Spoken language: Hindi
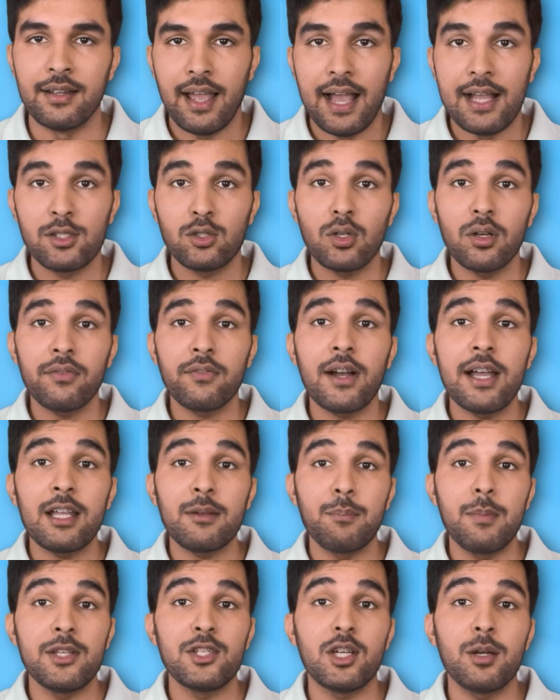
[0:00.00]
एच का एक
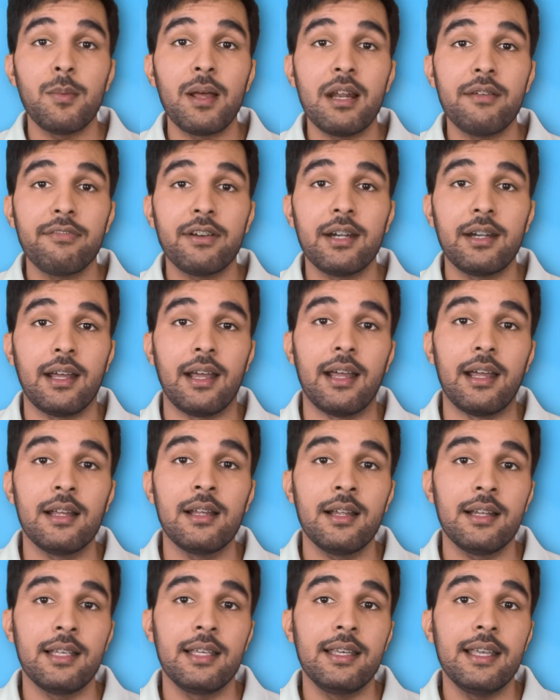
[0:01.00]
मेजर बेनिफिट है
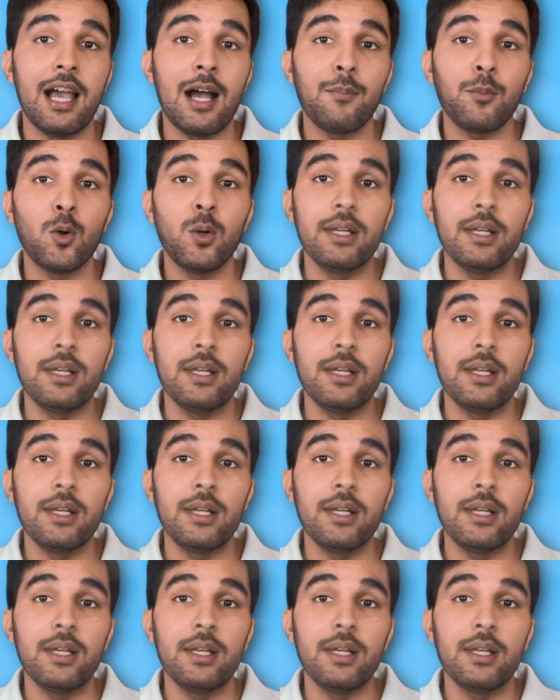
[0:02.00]
कि ये आपको